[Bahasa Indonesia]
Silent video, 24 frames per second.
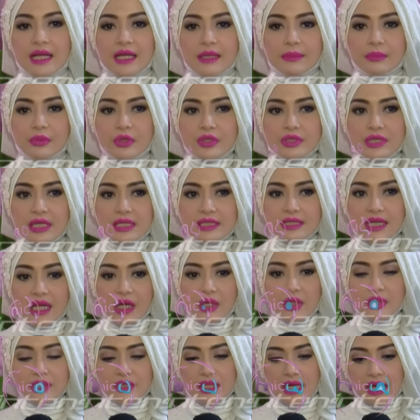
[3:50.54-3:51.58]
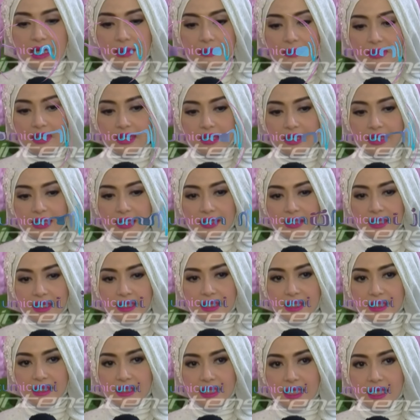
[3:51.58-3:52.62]
Menurut saya kalau selama ya
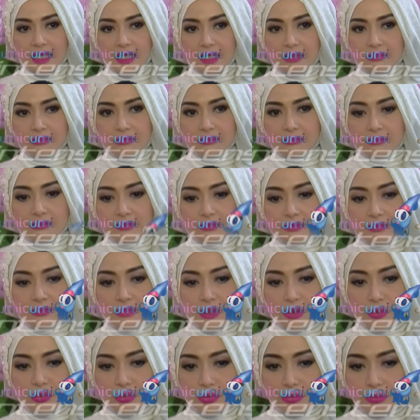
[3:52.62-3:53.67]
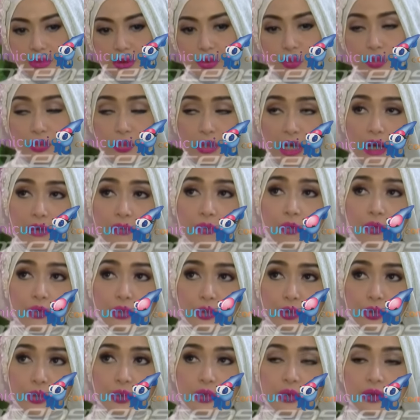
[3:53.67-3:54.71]
kita menggunggah
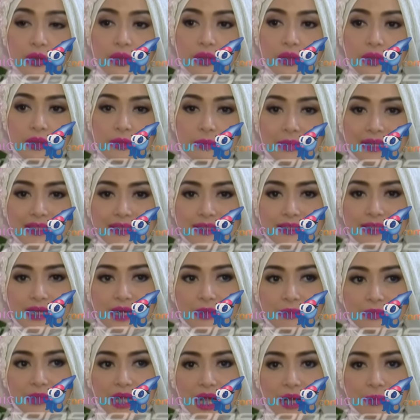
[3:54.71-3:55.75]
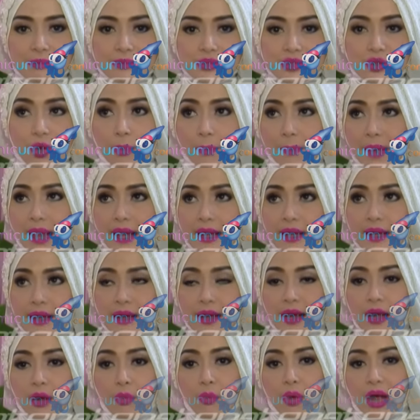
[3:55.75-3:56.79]
foto masih dalam tahap sopan
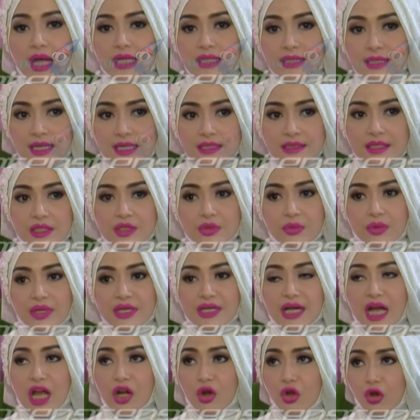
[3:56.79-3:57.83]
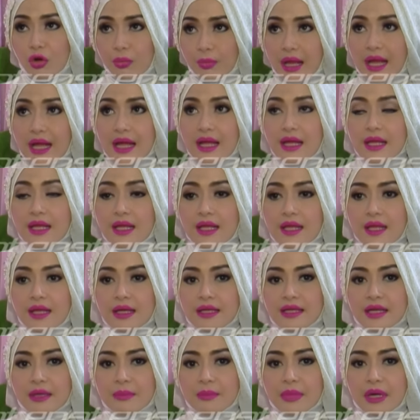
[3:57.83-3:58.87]
dan wajar sesuai dengan norma
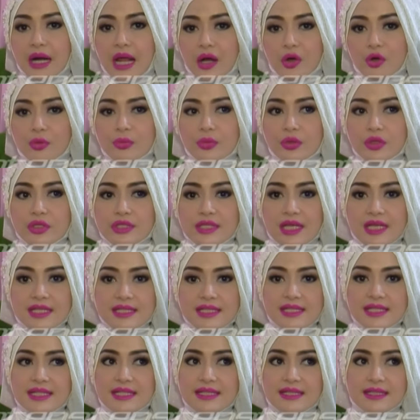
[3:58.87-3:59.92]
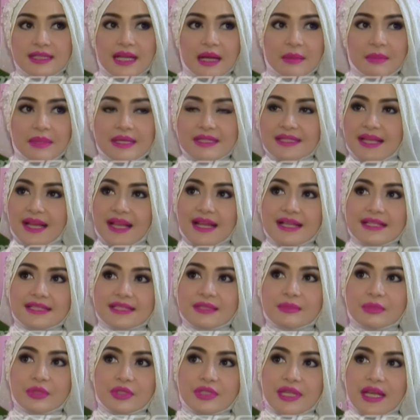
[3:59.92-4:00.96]
yang berlaku menurut saya sih nggak masalah
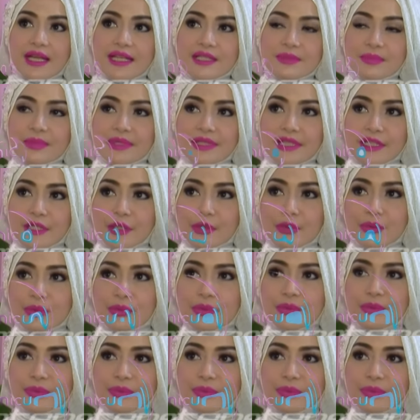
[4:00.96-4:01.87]
sih menurut saya seperti itu